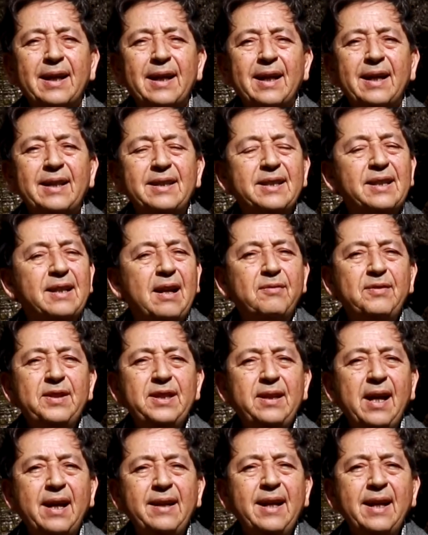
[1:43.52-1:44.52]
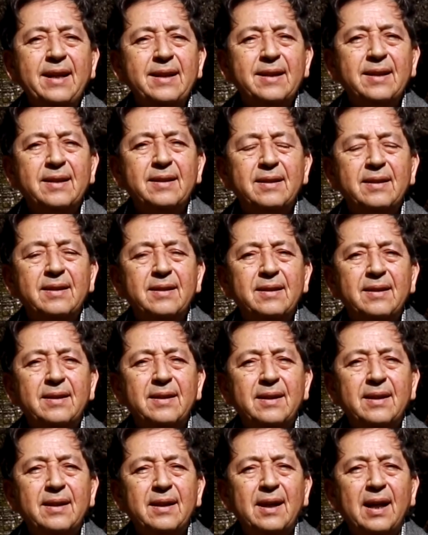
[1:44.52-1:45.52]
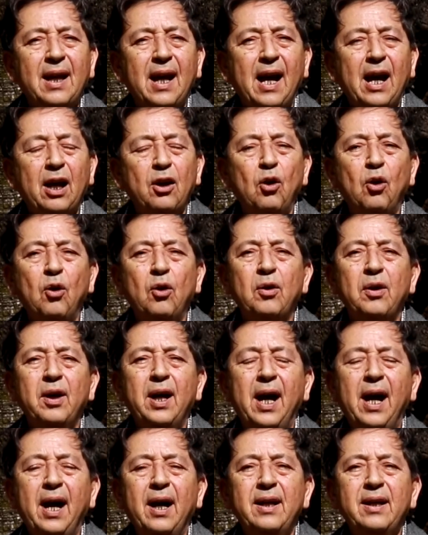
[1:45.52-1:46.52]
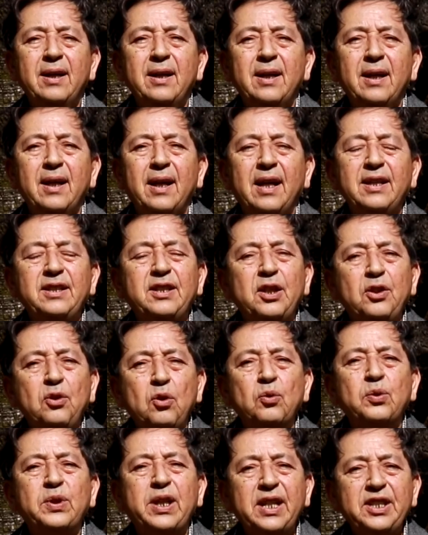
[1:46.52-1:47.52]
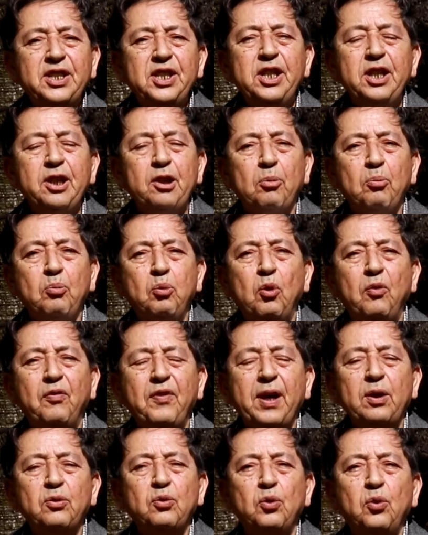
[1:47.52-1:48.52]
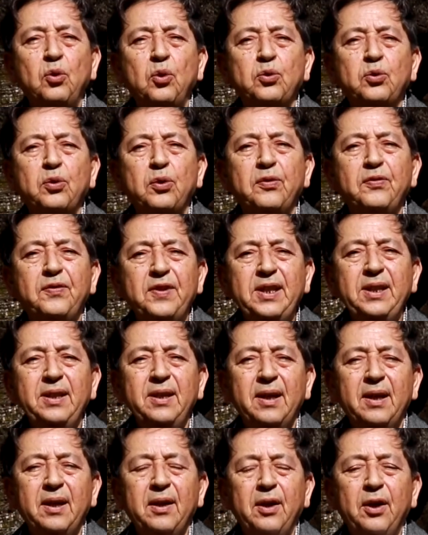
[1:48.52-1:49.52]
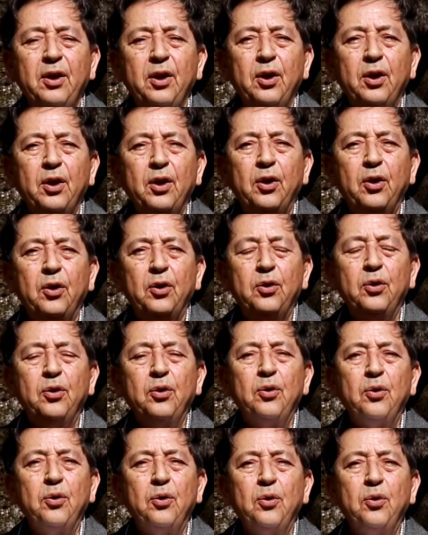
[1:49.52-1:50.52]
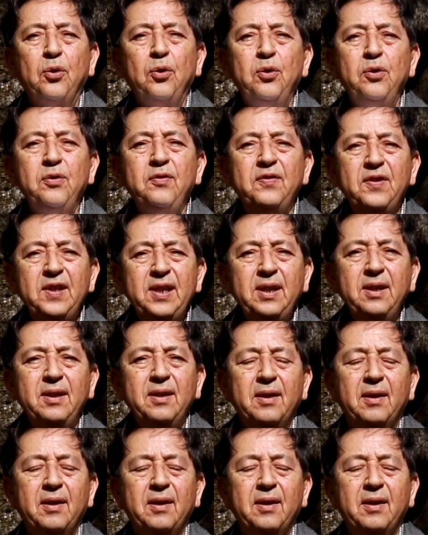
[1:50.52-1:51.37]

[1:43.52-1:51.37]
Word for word: et c'est la vie d'un être. Alors, essayons d'agir pour faire de notre vie une vie